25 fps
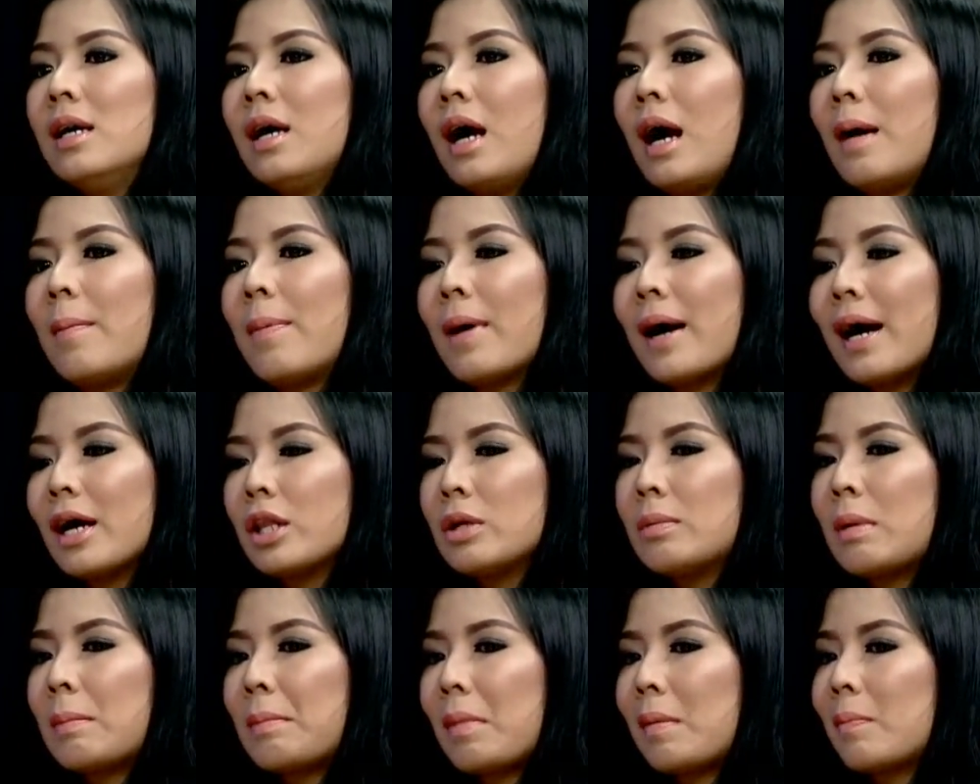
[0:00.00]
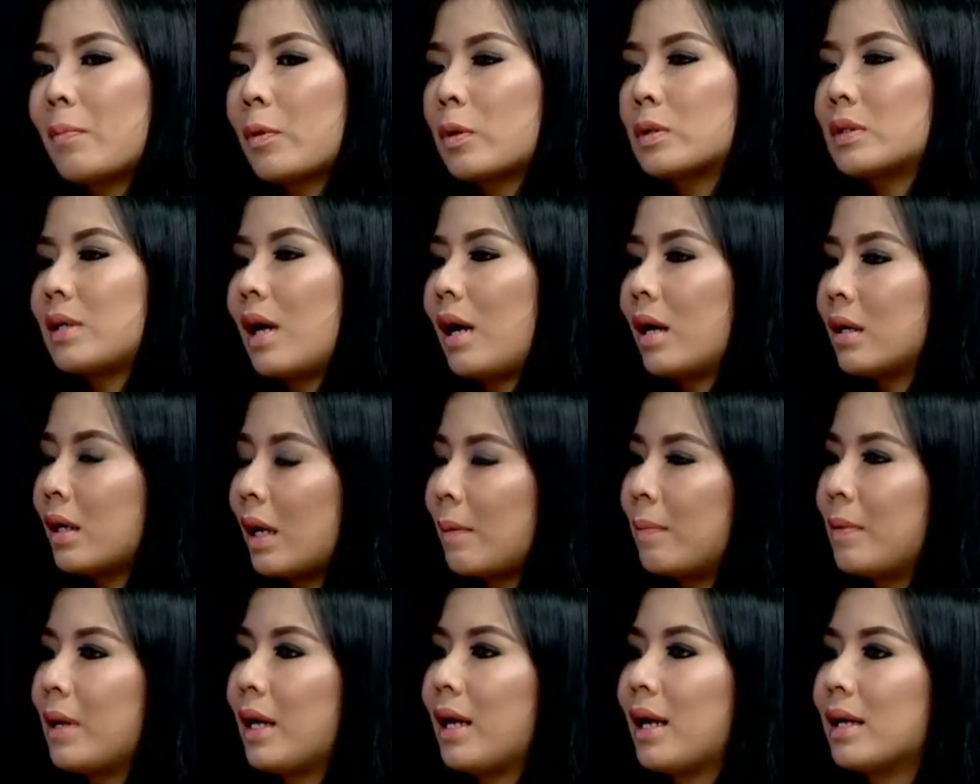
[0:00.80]
Apakah itu memang perusahaan
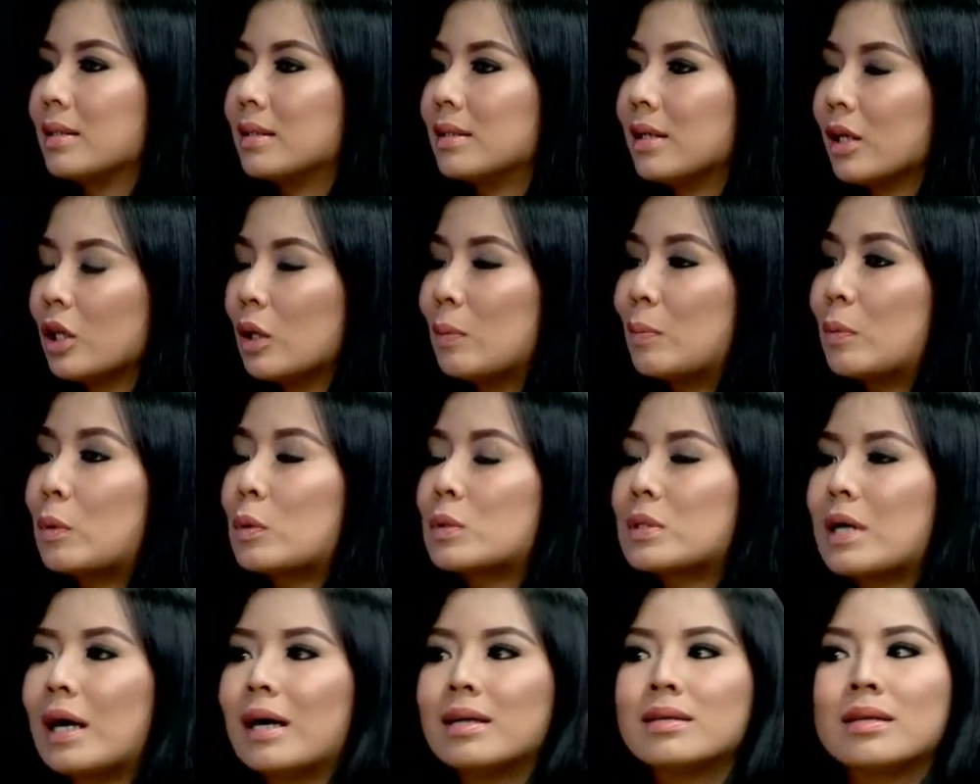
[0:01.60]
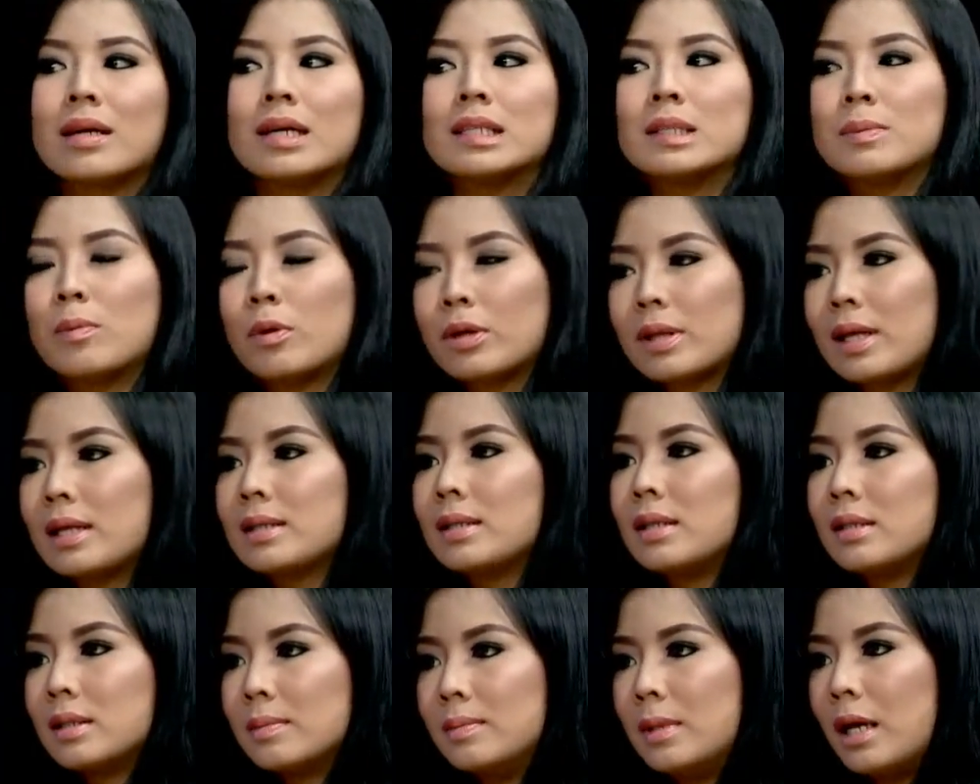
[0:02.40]
aplikasi atau perusahaan
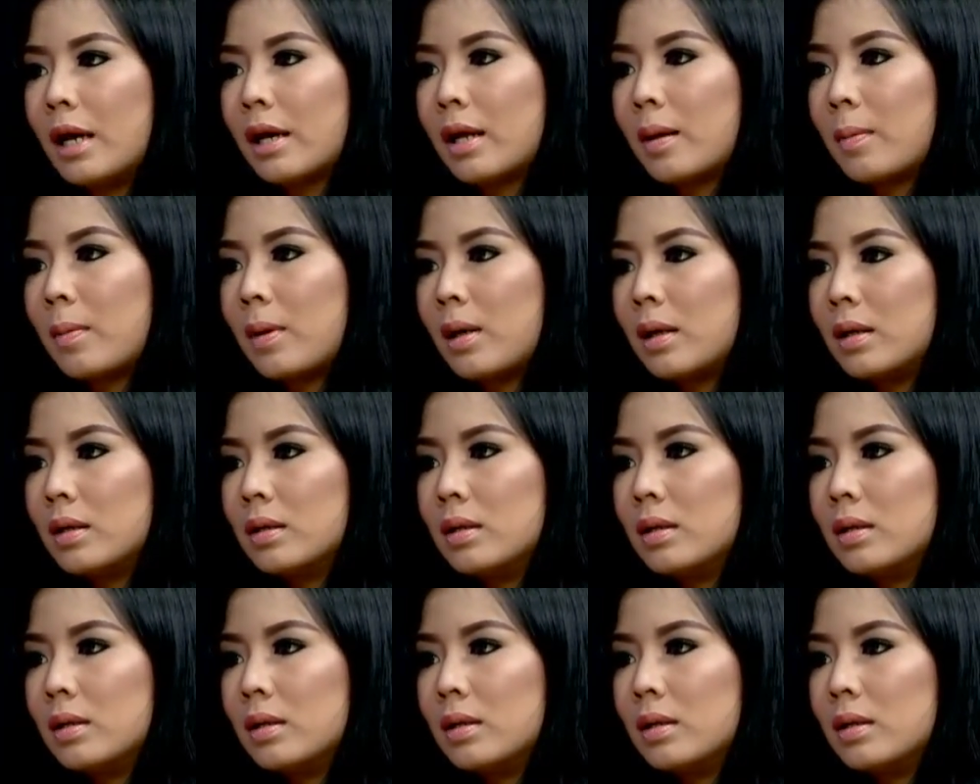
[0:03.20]
transportasi sebenarnya, Pak?